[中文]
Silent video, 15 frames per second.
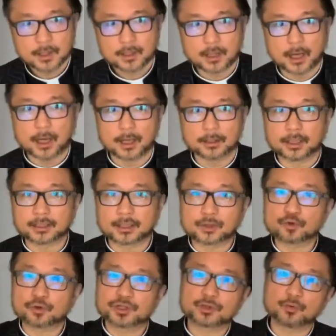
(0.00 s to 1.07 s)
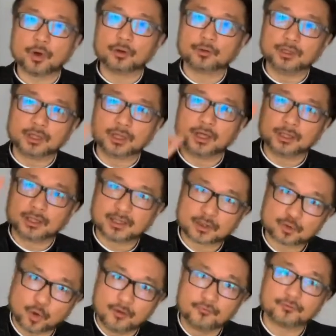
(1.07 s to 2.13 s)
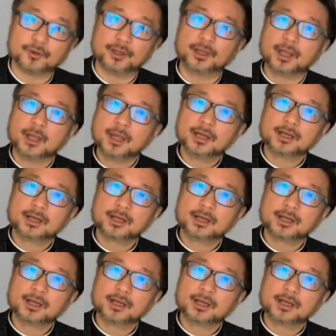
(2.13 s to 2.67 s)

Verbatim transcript: 那那他说希望你可以跟他传福音，